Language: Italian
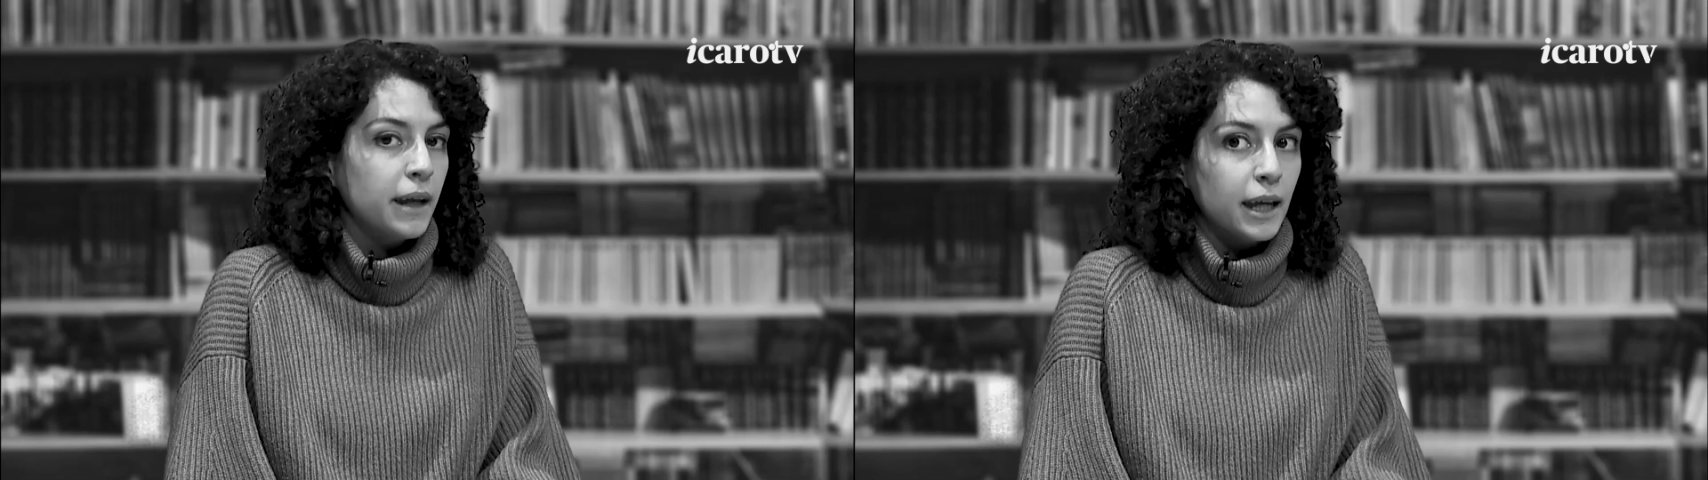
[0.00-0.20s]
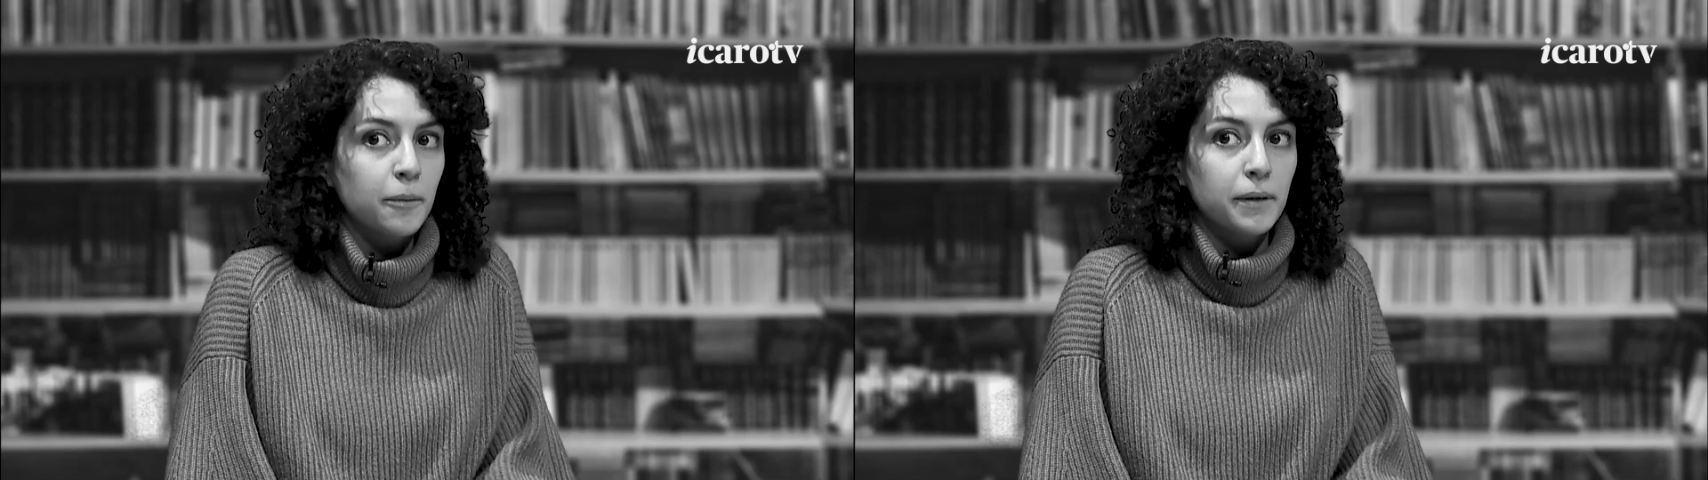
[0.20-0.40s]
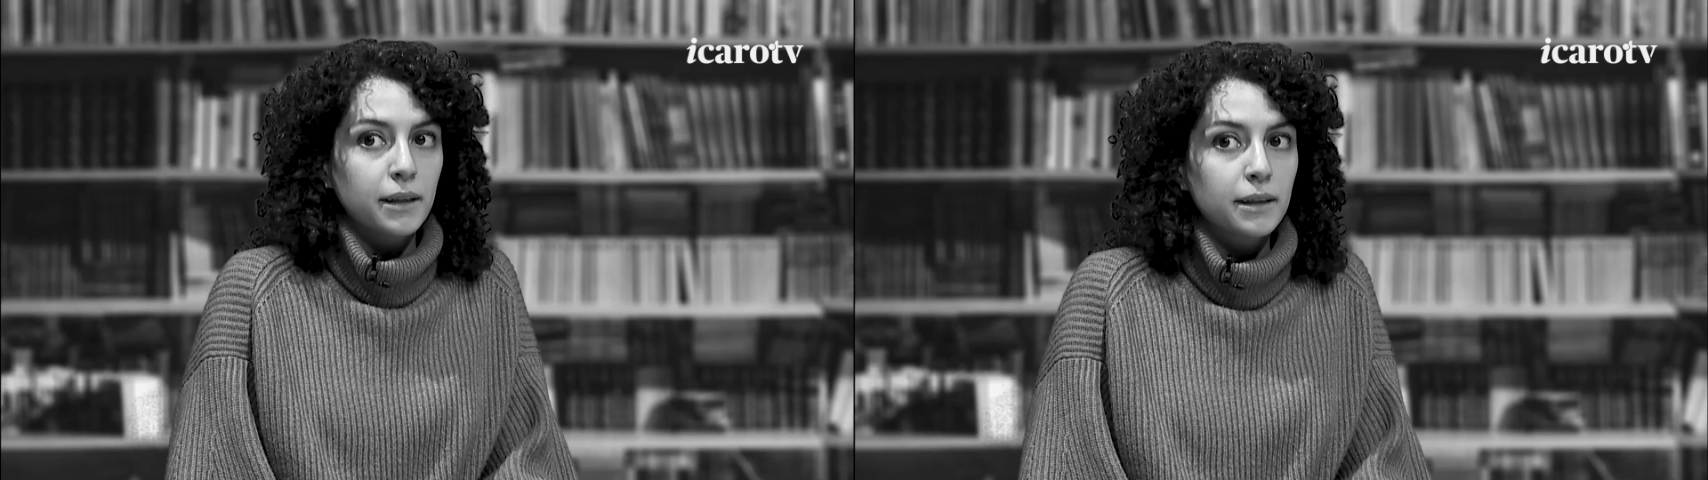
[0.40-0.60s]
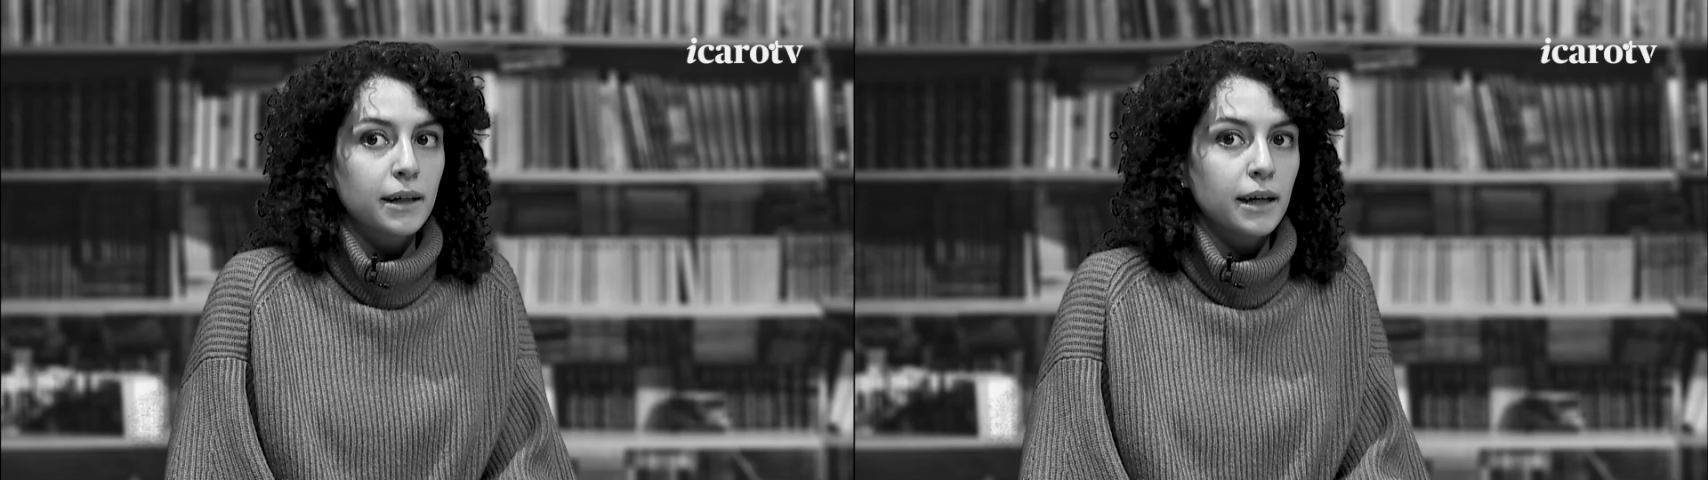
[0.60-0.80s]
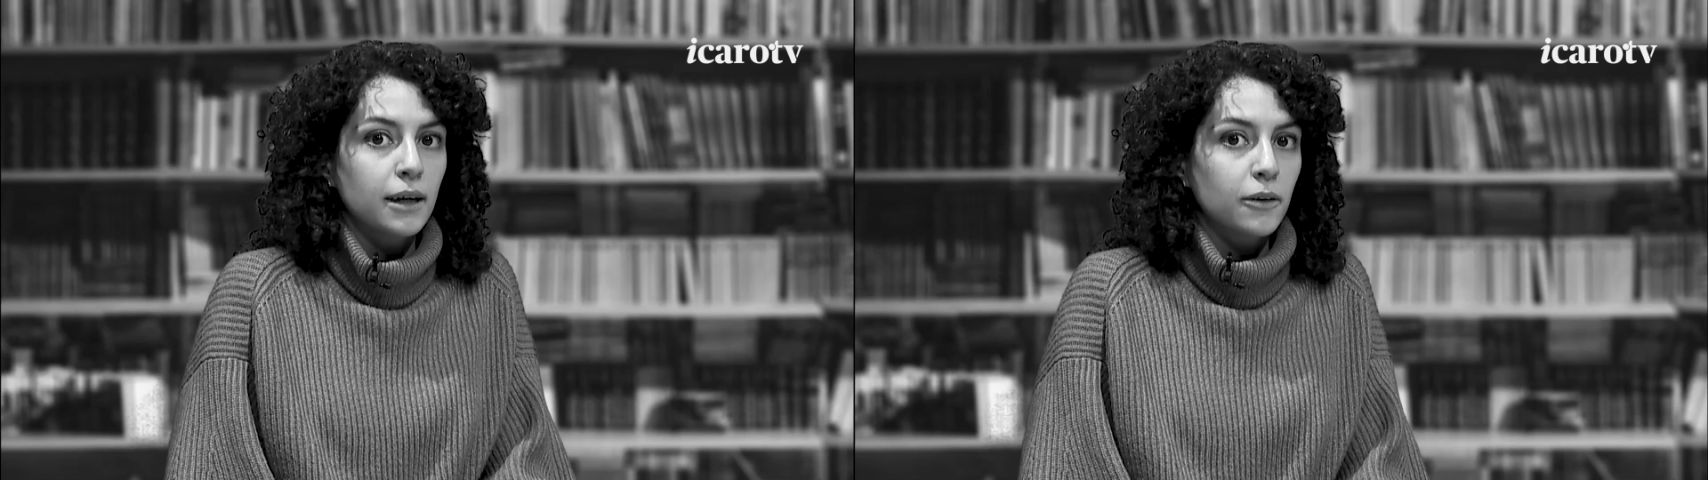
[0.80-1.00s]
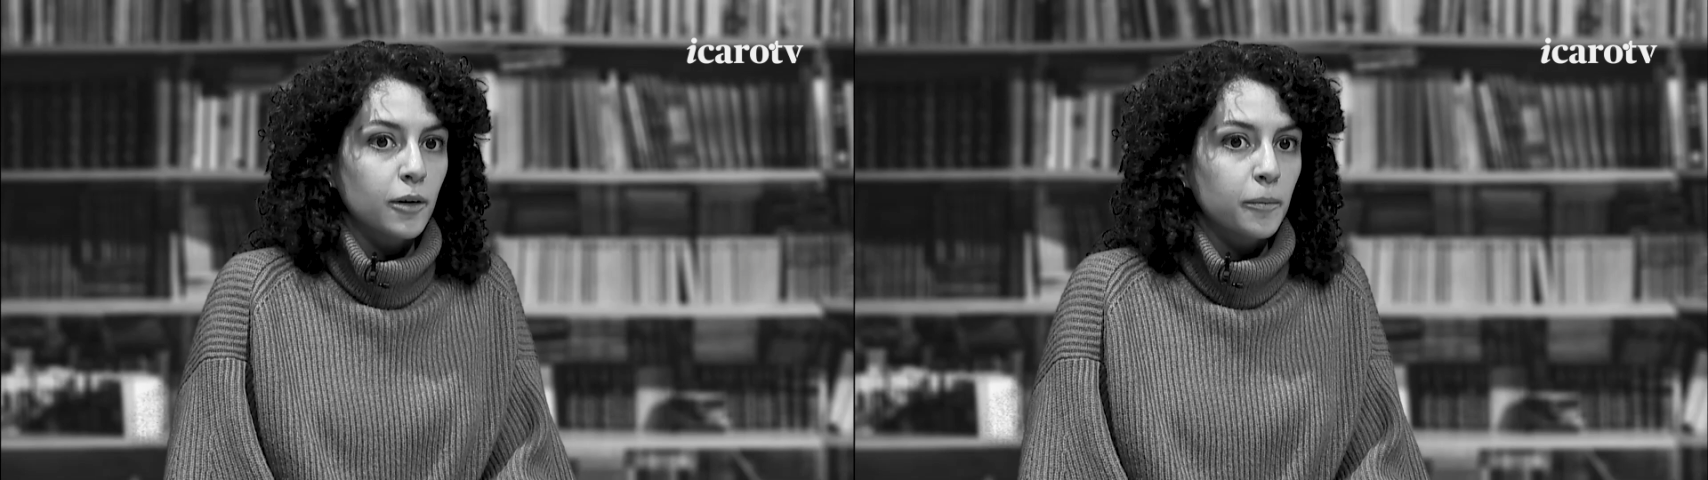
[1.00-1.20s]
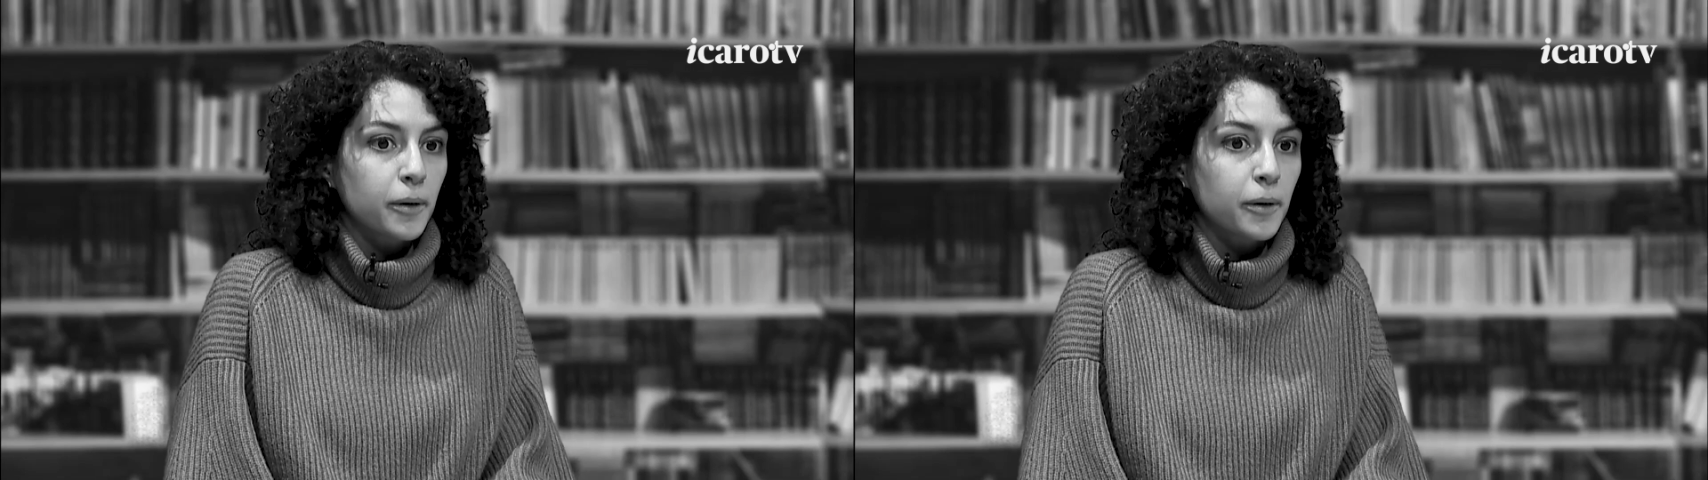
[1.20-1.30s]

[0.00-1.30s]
e mentre ero